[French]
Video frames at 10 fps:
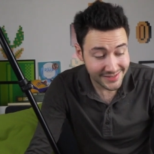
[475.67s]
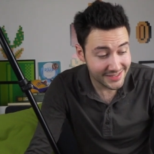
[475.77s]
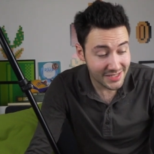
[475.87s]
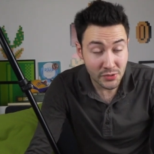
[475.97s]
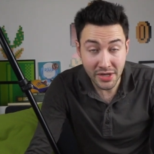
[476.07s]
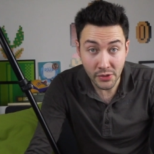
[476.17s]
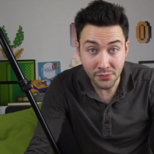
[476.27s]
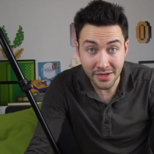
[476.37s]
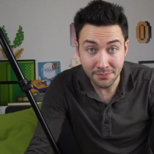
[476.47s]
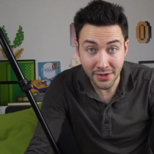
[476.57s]
Si c'est le cas,
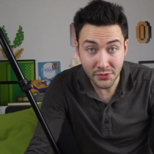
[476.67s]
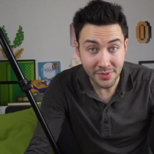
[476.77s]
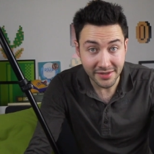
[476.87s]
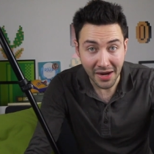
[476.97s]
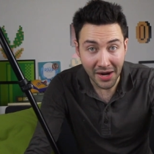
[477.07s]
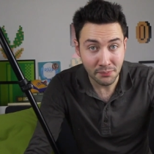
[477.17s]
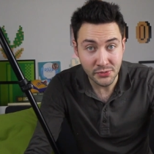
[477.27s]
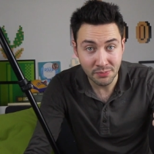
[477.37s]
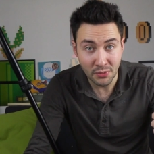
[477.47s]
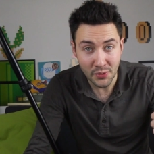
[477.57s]
n'oubliez pas de mettre un
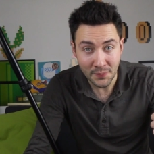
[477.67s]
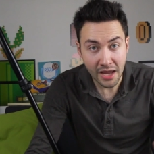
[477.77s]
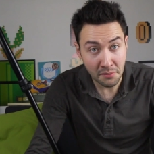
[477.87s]
pouce bleu.